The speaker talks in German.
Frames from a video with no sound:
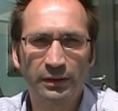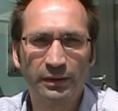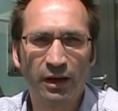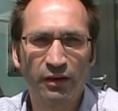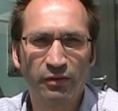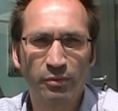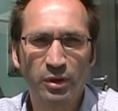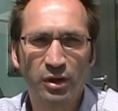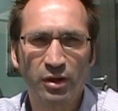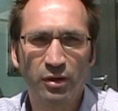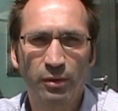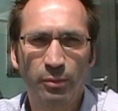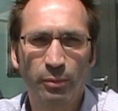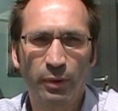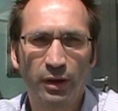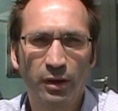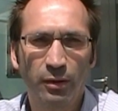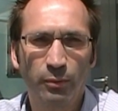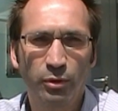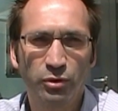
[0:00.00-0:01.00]
Darf mich
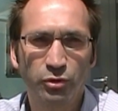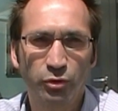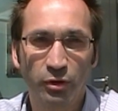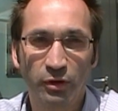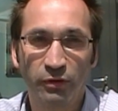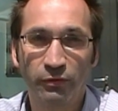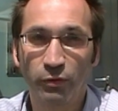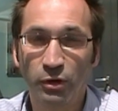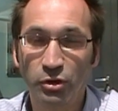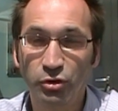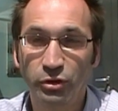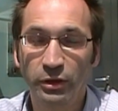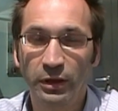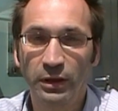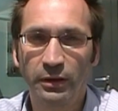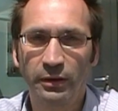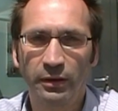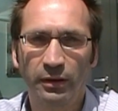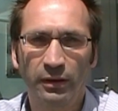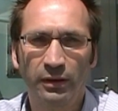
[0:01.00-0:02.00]
bei Ihnen persönlich
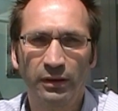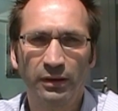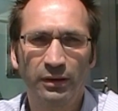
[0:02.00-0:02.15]
vorstellen.